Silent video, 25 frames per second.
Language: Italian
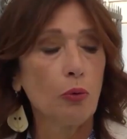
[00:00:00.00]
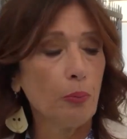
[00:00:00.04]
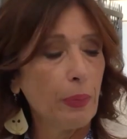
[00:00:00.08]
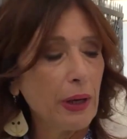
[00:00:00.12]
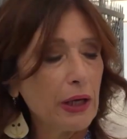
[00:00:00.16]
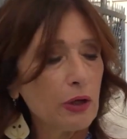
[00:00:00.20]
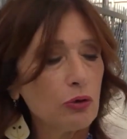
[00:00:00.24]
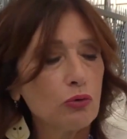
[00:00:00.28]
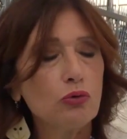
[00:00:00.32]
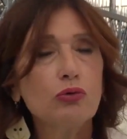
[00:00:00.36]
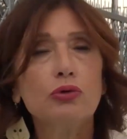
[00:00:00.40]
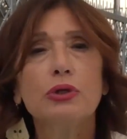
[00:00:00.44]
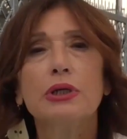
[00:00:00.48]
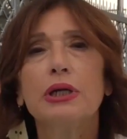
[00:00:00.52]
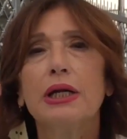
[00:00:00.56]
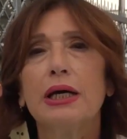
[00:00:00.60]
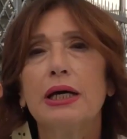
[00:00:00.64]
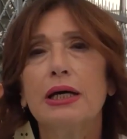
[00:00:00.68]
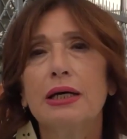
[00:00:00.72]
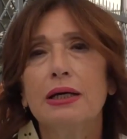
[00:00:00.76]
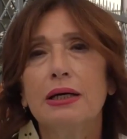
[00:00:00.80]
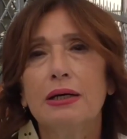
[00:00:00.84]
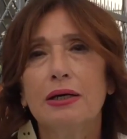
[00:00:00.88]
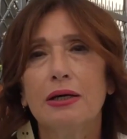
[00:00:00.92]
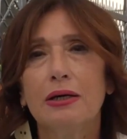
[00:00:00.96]
per, un,
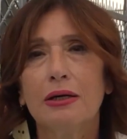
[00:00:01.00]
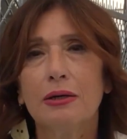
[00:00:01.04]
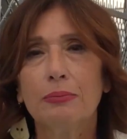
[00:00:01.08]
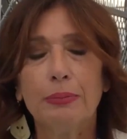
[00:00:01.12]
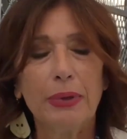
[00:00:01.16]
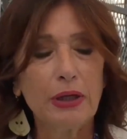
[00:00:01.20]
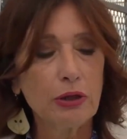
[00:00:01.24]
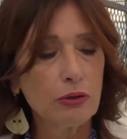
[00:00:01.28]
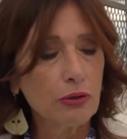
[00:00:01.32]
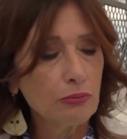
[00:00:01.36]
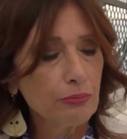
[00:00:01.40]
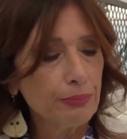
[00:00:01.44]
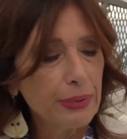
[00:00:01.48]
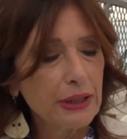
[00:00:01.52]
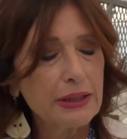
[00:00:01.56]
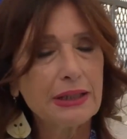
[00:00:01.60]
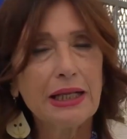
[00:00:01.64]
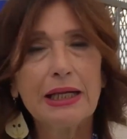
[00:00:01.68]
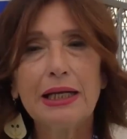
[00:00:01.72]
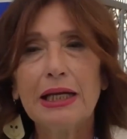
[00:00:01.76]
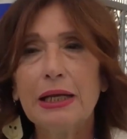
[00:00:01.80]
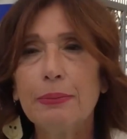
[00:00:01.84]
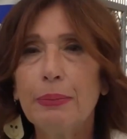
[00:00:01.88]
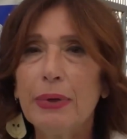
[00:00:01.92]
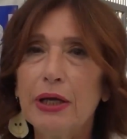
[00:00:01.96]
eh, per, un, per,
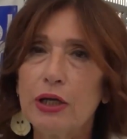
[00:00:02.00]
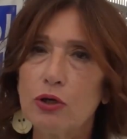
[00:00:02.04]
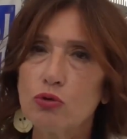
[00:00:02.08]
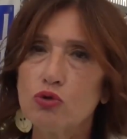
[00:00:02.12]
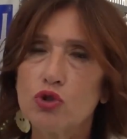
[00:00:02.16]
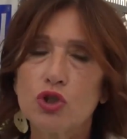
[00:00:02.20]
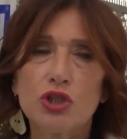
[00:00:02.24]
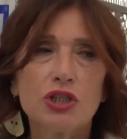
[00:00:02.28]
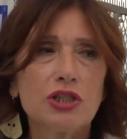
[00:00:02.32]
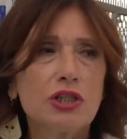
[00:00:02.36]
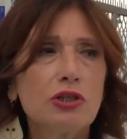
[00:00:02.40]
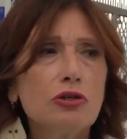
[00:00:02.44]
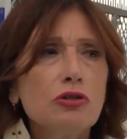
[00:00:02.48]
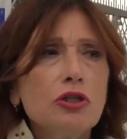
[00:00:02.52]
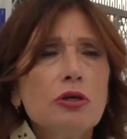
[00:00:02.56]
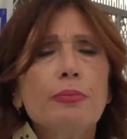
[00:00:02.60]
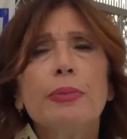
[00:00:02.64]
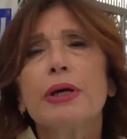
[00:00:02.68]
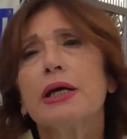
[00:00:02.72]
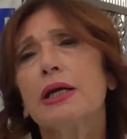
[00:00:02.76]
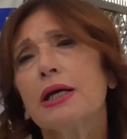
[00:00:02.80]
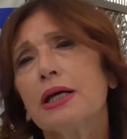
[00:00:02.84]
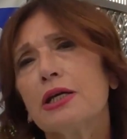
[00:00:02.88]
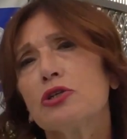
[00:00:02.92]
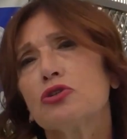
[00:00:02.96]
delle pere, un cestino di
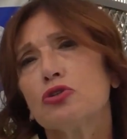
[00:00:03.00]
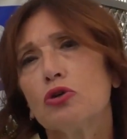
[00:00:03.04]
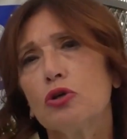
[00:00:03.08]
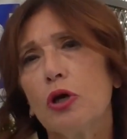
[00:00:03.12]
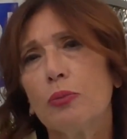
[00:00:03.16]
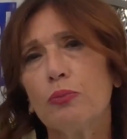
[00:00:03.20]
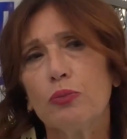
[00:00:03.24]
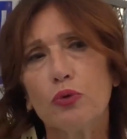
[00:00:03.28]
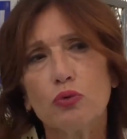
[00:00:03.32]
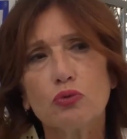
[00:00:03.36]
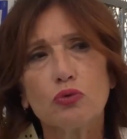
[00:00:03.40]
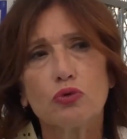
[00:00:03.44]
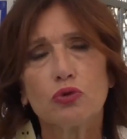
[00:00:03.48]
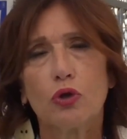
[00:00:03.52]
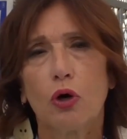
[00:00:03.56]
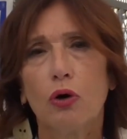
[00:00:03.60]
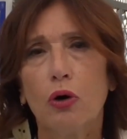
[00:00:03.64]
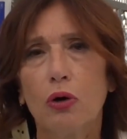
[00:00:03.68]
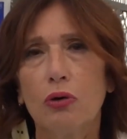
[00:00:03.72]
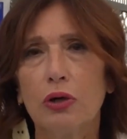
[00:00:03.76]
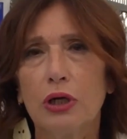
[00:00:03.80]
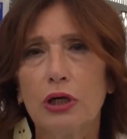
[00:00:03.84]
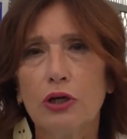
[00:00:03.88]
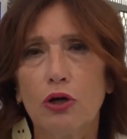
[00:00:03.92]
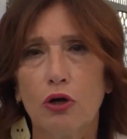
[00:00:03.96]
pere che sono
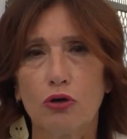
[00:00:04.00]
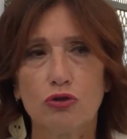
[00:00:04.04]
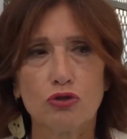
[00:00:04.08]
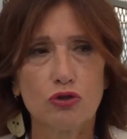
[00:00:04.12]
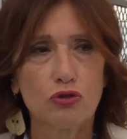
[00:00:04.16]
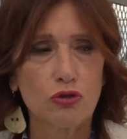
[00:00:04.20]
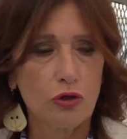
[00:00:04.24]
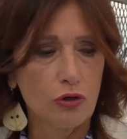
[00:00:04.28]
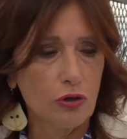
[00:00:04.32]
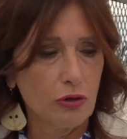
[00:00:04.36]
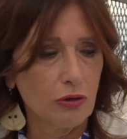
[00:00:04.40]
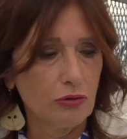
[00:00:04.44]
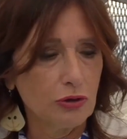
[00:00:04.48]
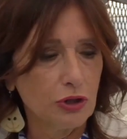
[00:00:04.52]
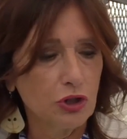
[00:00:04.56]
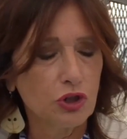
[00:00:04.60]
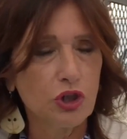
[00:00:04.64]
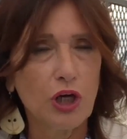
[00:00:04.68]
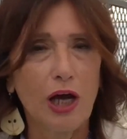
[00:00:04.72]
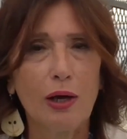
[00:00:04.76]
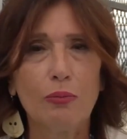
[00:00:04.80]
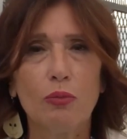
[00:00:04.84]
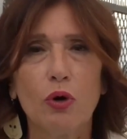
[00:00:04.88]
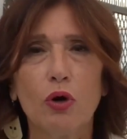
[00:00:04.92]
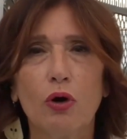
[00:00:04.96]
appunto il nostro,
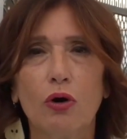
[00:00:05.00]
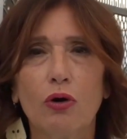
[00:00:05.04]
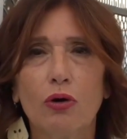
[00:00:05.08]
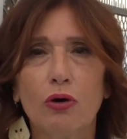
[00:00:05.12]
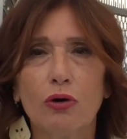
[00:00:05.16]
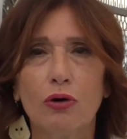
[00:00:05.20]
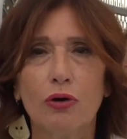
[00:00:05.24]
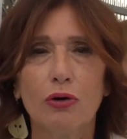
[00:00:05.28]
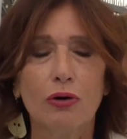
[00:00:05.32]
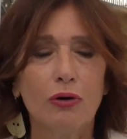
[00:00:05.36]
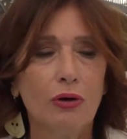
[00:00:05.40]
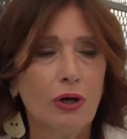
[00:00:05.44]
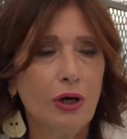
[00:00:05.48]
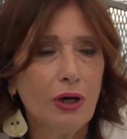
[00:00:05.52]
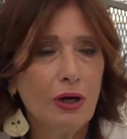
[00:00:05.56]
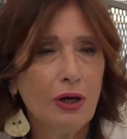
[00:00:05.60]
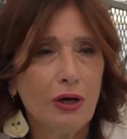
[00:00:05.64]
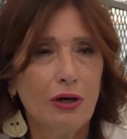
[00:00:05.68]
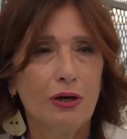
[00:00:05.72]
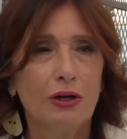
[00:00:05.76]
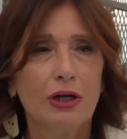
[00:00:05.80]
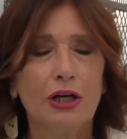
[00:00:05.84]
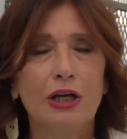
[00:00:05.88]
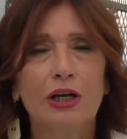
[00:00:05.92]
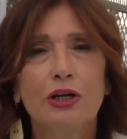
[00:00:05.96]
diciamo,
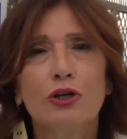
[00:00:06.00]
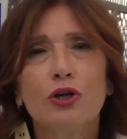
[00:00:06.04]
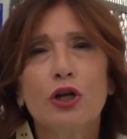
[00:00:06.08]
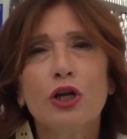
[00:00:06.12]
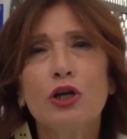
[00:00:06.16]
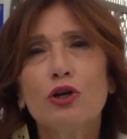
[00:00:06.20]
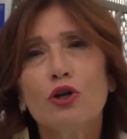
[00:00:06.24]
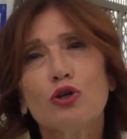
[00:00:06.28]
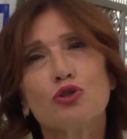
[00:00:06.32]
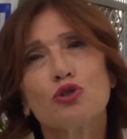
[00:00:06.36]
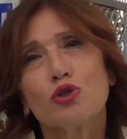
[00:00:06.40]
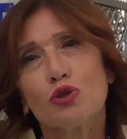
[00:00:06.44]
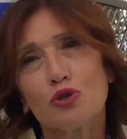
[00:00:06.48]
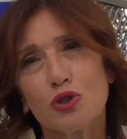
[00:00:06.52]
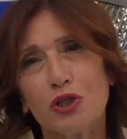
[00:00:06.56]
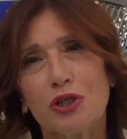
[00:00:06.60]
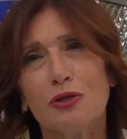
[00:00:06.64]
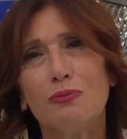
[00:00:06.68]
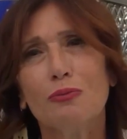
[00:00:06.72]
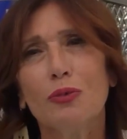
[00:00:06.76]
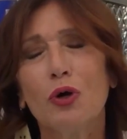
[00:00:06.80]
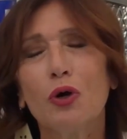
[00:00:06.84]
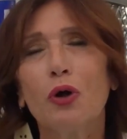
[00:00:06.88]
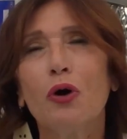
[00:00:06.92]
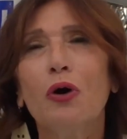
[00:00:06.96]
eh, il, il nostro
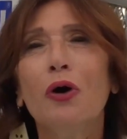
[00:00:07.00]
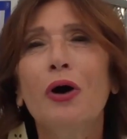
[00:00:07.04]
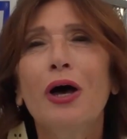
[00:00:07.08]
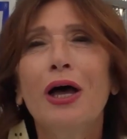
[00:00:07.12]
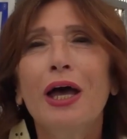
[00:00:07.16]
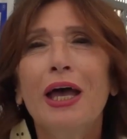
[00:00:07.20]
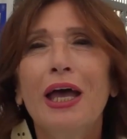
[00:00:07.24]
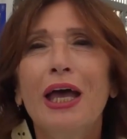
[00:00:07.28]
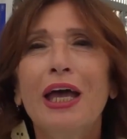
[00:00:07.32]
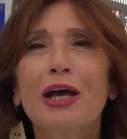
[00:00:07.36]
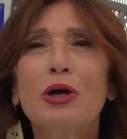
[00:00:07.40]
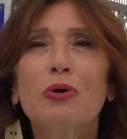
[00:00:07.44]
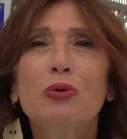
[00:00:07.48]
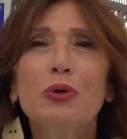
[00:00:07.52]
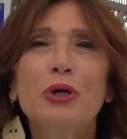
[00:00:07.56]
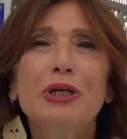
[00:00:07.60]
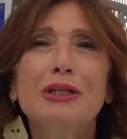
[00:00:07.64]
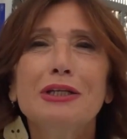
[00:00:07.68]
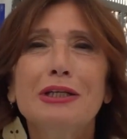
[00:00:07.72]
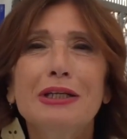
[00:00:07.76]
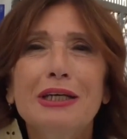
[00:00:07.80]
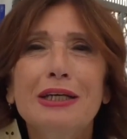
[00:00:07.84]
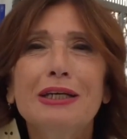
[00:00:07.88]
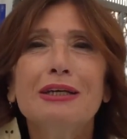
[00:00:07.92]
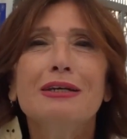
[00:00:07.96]
simbolo e
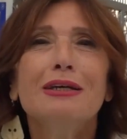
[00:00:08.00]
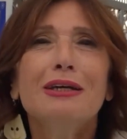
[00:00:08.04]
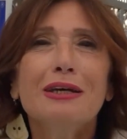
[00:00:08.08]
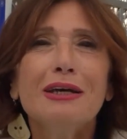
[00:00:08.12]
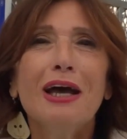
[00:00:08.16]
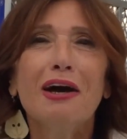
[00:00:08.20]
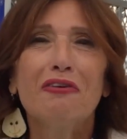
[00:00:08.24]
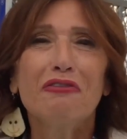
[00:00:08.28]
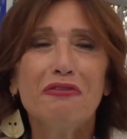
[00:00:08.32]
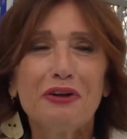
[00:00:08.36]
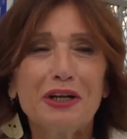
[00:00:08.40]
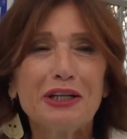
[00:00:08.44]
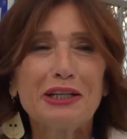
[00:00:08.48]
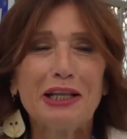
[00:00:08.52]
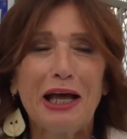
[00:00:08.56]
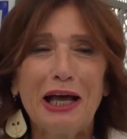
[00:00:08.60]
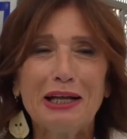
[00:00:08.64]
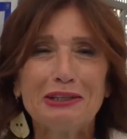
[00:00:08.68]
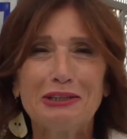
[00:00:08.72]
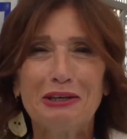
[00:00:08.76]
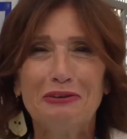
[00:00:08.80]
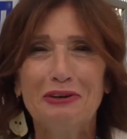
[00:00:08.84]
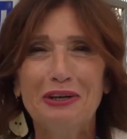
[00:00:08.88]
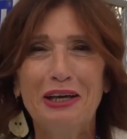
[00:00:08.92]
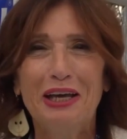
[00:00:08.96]
quindi
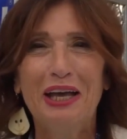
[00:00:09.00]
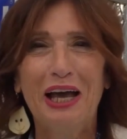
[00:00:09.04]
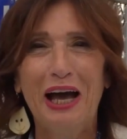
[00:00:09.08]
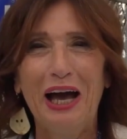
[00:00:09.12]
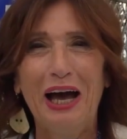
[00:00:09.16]
affrettatevi